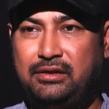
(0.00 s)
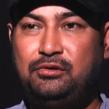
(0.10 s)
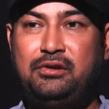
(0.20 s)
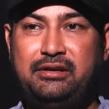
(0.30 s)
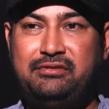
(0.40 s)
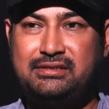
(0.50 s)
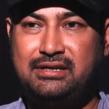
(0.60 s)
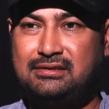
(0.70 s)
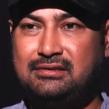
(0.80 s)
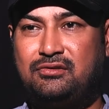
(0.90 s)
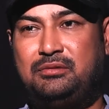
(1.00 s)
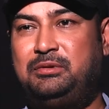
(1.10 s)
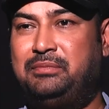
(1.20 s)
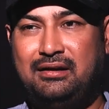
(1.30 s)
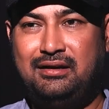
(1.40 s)
ఎందుట్లో ఇన్వెస్ట్ చేస్తున్నారు
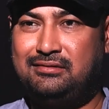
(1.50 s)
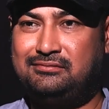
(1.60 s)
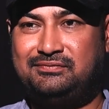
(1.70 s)
ఒకప్పుడు బంగారం